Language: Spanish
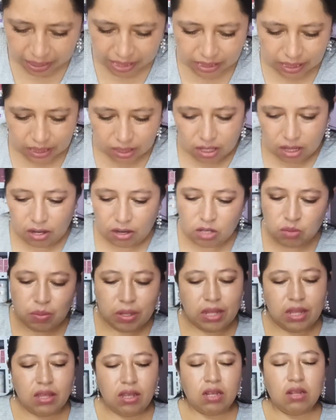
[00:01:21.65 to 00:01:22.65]
más que todo en los
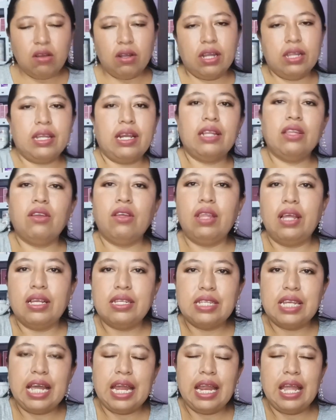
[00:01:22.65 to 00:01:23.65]
pedidos lo que trato de
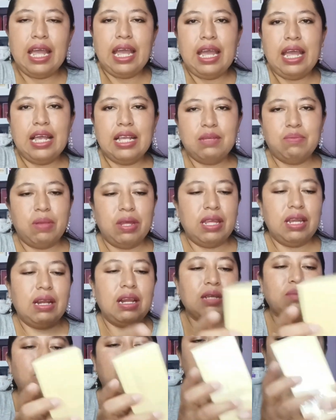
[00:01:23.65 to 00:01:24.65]
hacer es
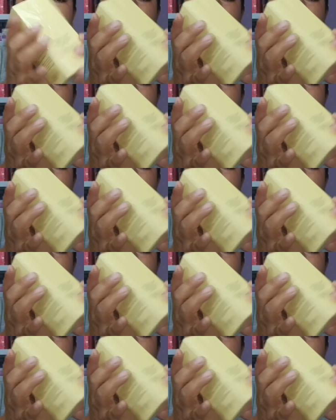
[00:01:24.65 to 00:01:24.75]
pedir las